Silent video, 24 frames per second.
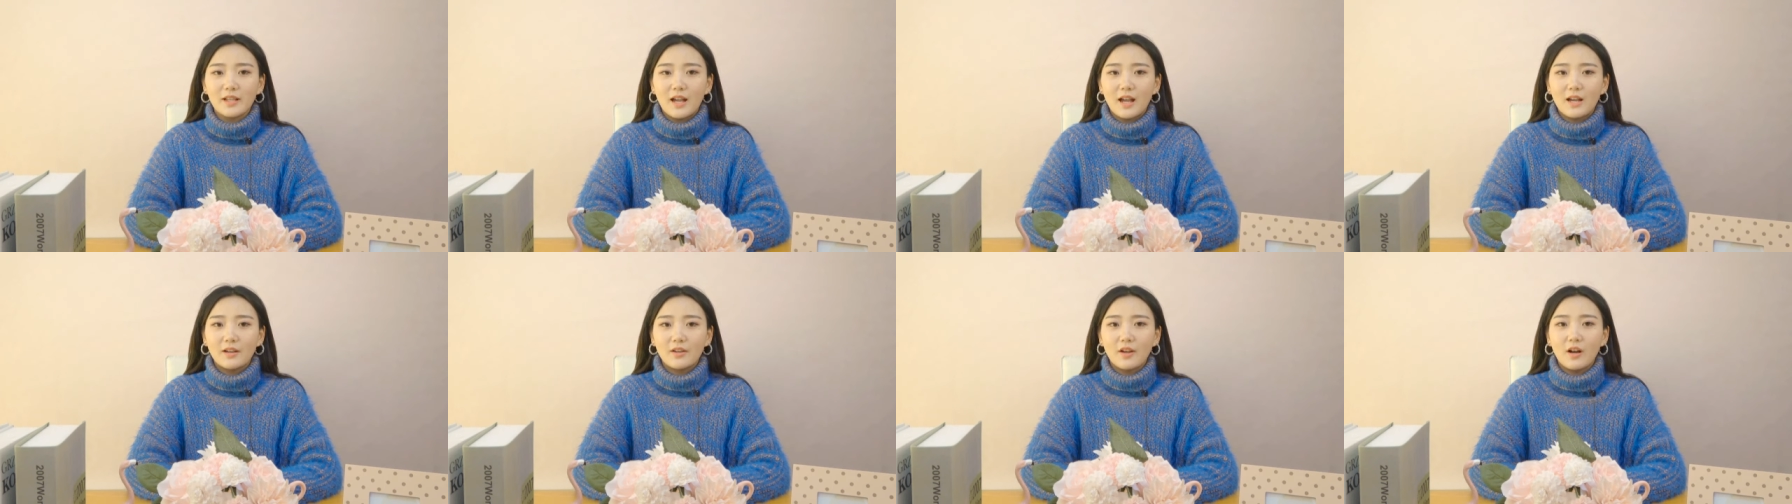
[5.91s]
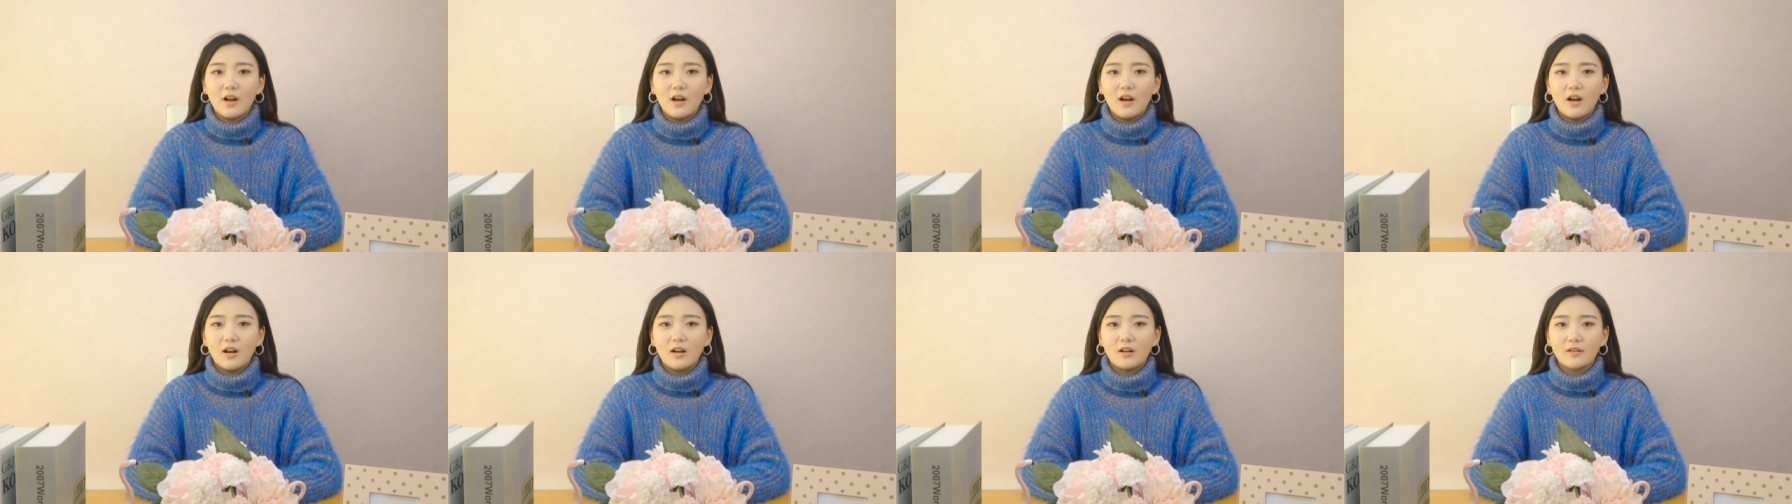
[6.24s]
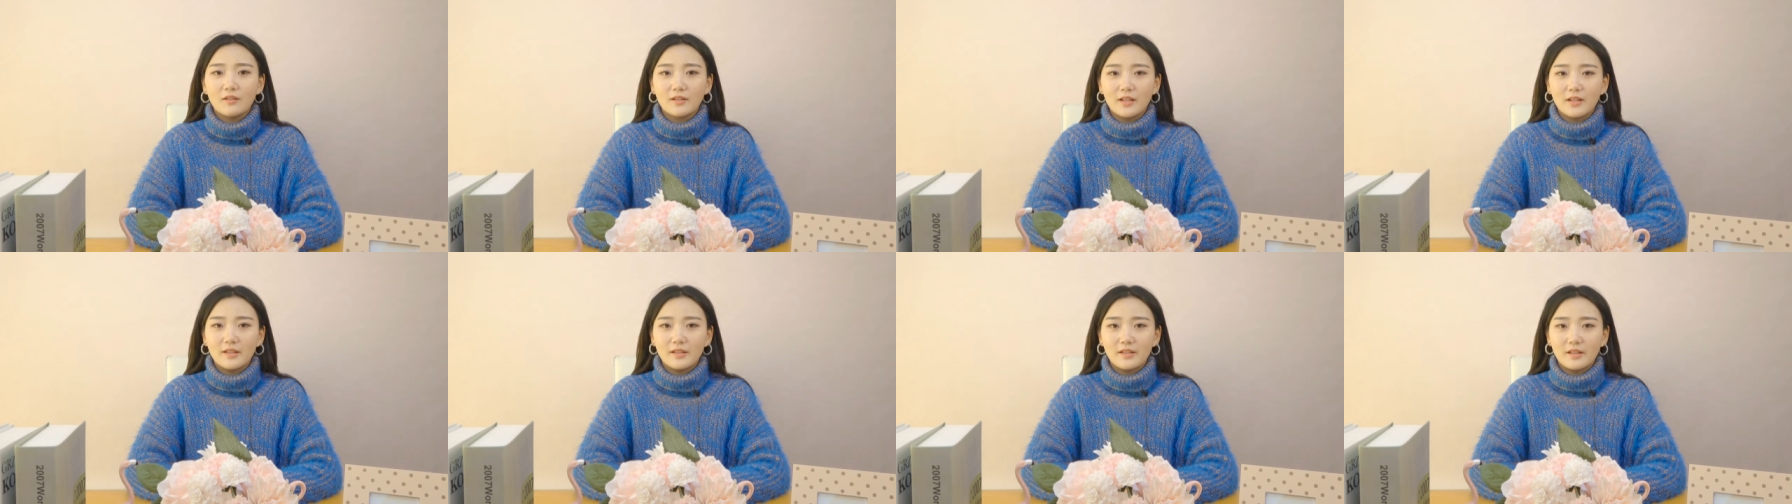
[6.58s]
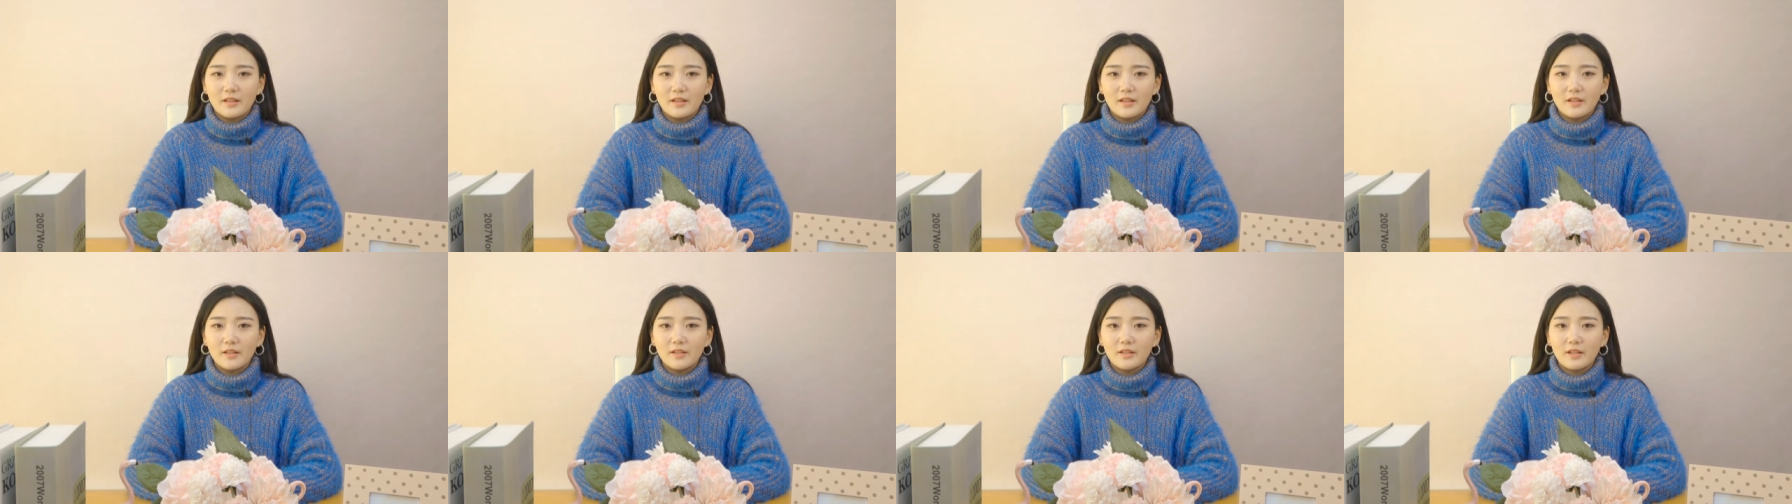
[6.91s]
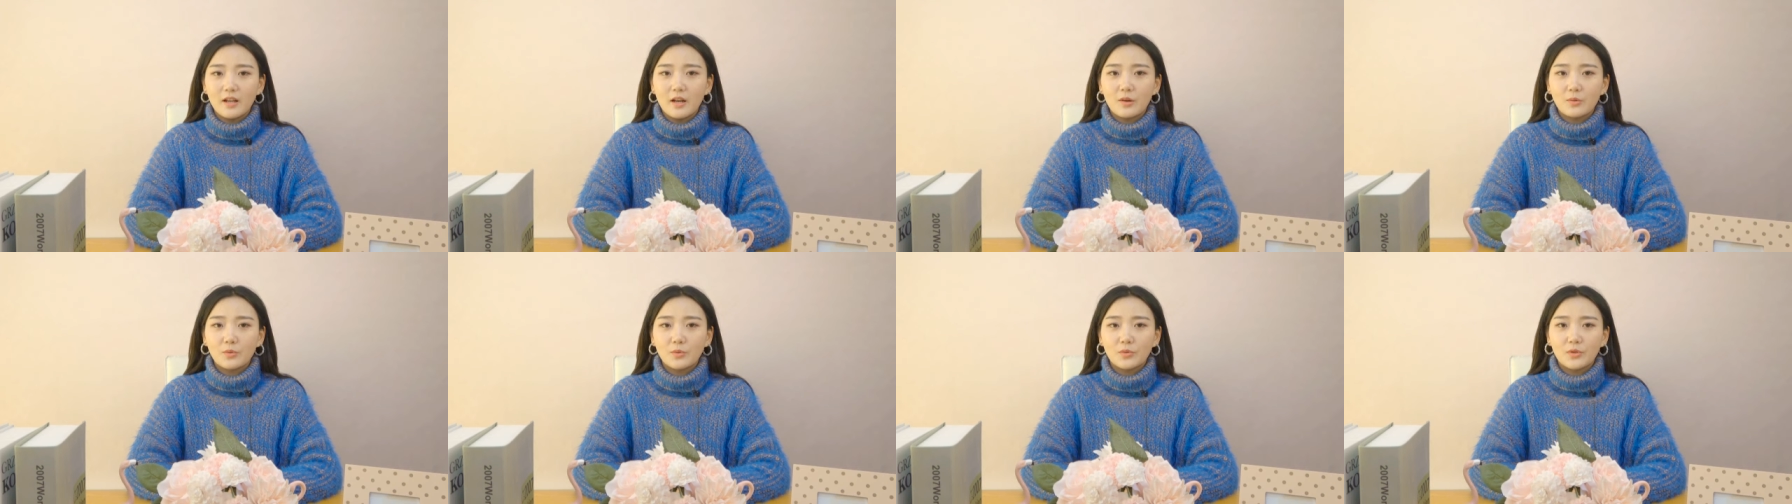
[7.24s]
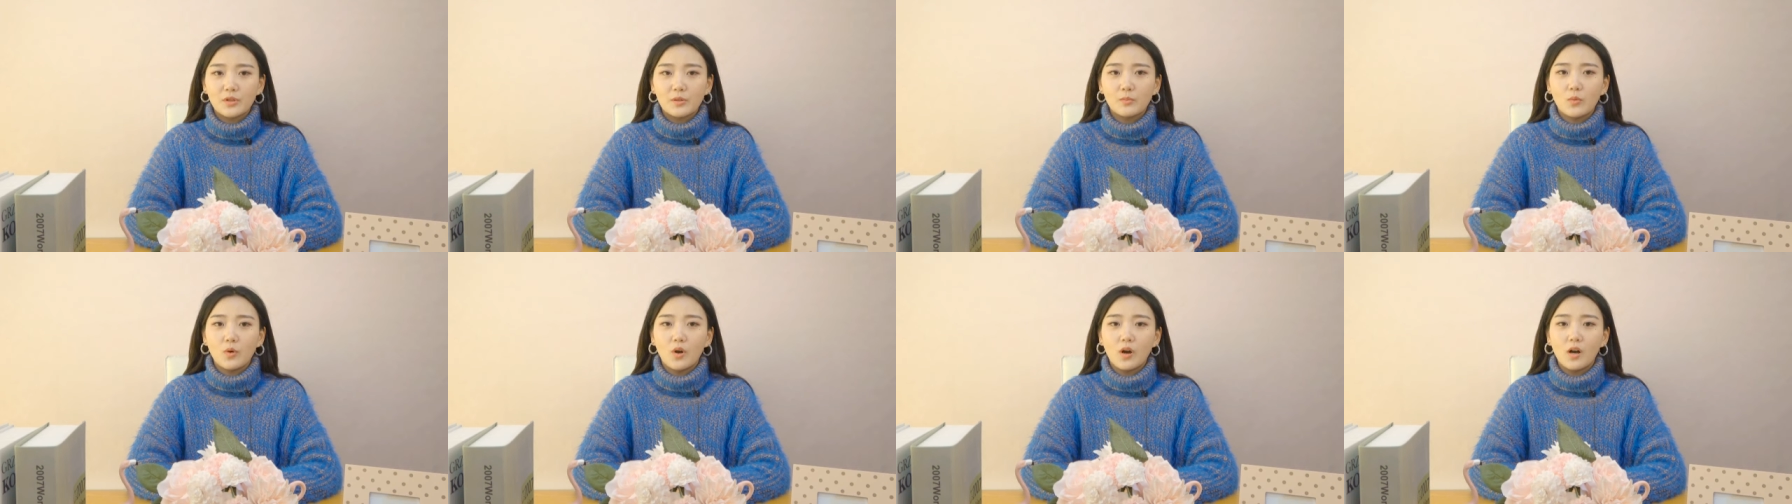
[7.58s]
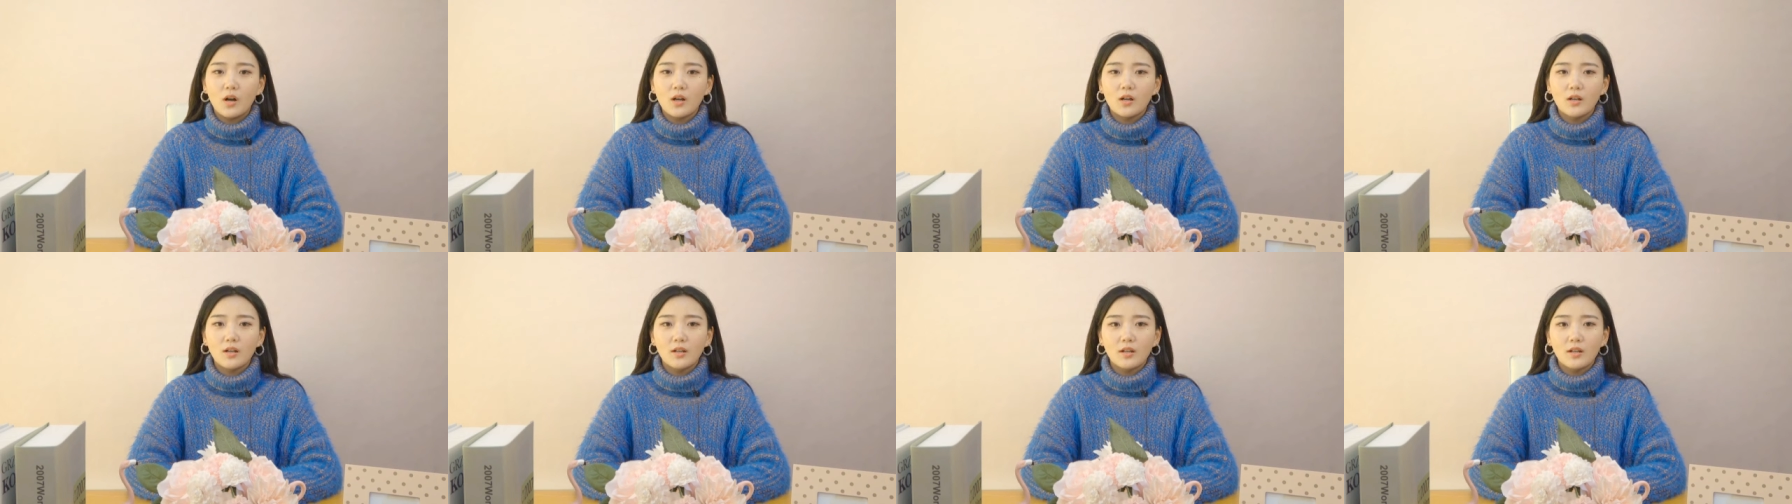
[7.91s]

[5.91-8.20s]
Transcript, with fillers: 加要好好珍惜，相濡以沫。